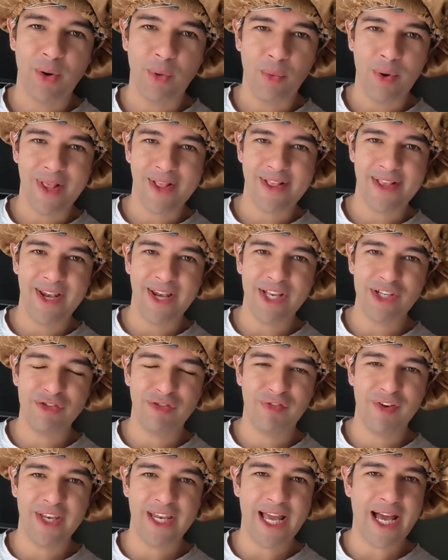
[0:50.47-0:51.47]
Um
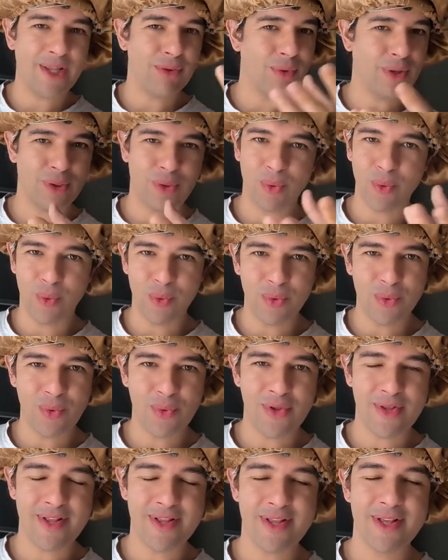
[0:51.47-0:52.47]
excelente feriado a
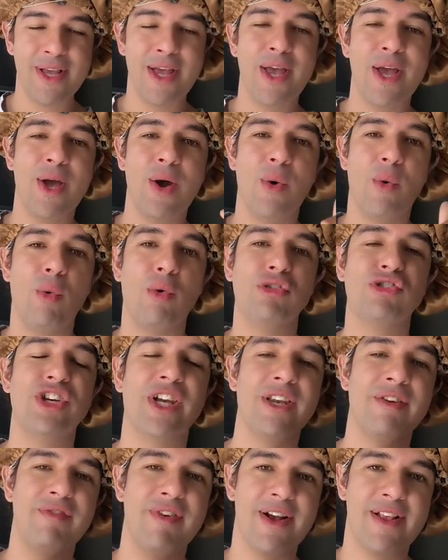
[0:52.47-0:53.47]
todos.
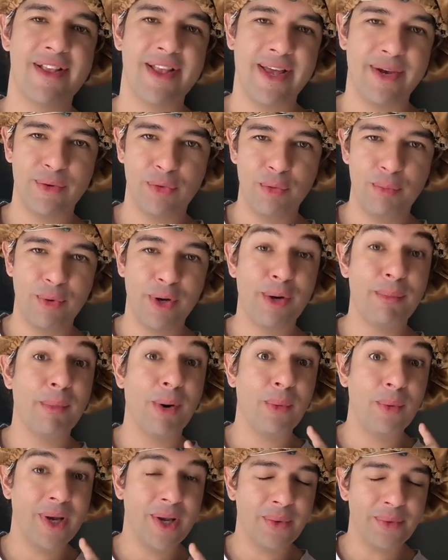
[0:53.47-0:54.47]
Hoje é aniversário do meu
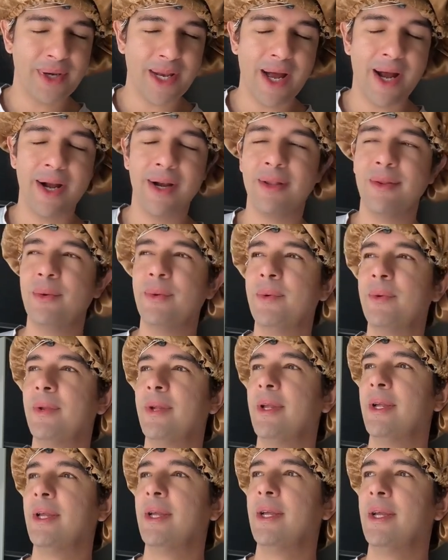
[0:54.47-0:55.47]
irmão Leonardo,
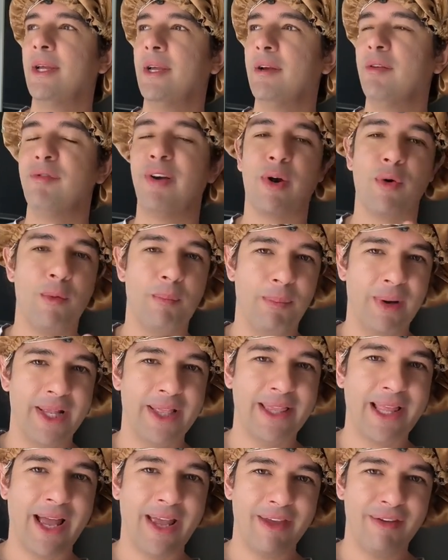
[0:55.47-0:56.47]
vai
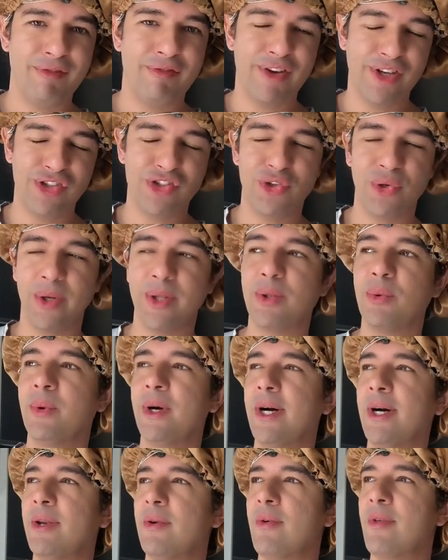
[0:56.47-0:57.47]
completar aí
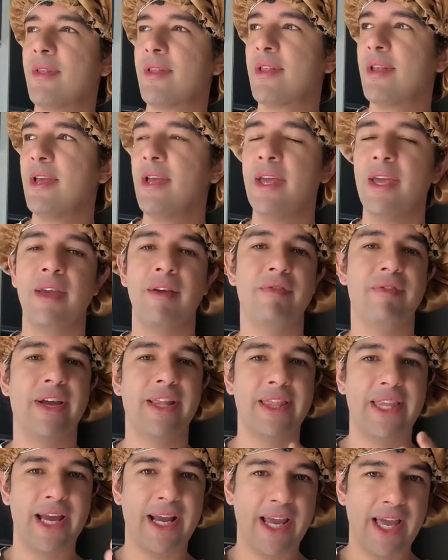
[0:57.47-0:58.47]
28 anos e
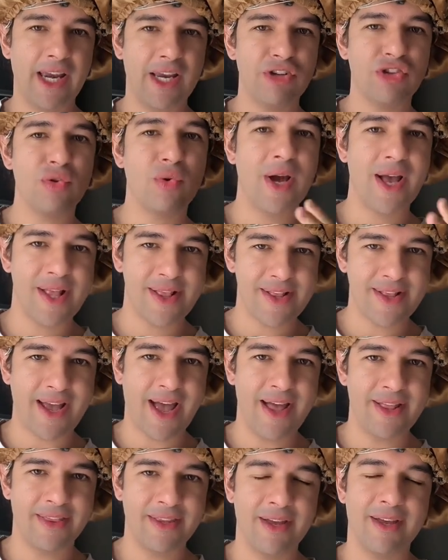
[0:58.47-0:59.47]
vai ter aquela
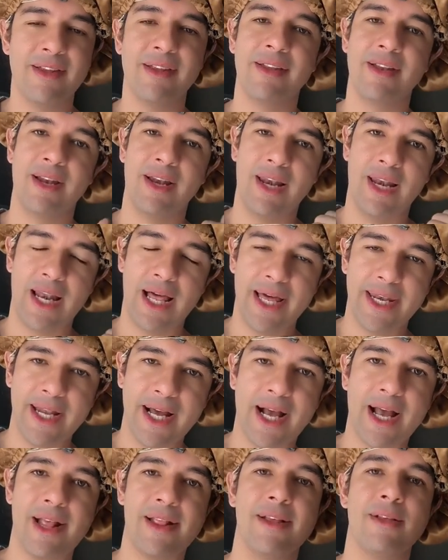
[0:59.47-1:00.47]
churrascada lá
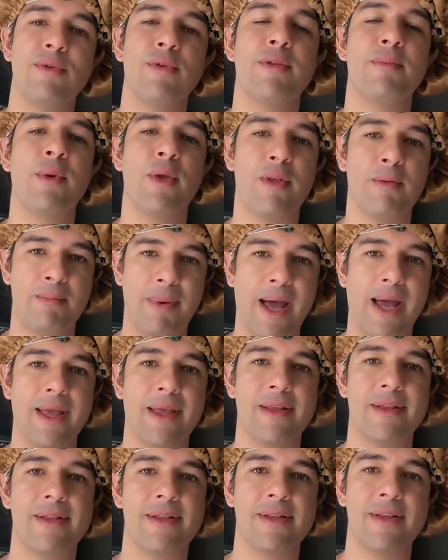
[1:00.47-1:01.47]
na casa dos meus
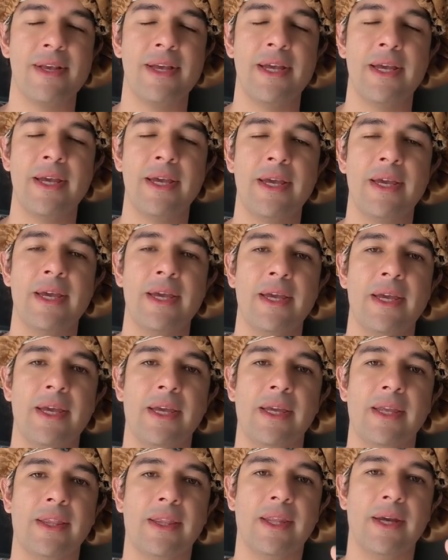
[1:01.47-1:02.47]
pais.
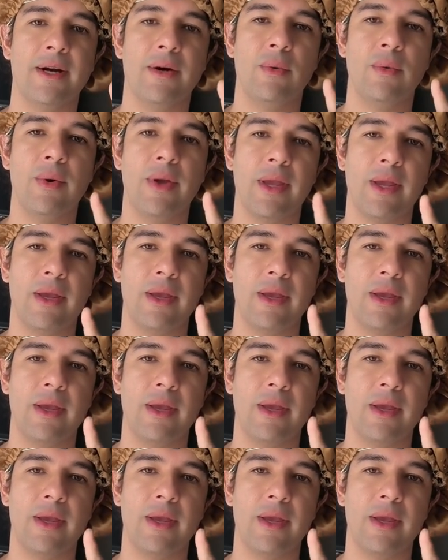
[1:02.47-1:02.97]
Então,